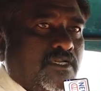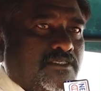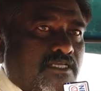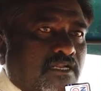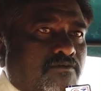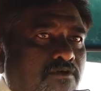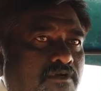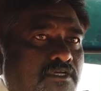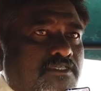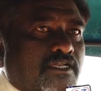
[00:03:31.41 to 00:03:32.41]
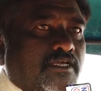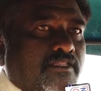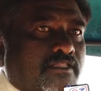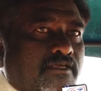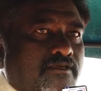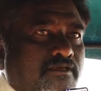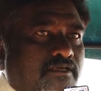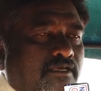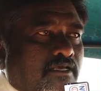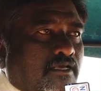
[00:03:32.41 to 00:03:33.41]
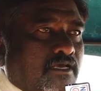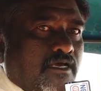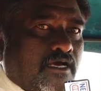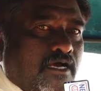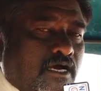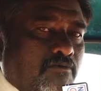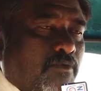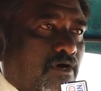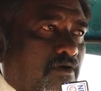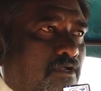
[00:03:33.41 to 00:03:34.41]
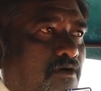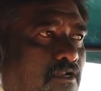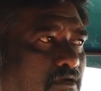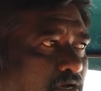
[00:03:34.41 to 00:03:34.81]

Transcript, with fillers: గుంటల స్థలం ఇవ్వటం జరిగింది ఆ భవనాలు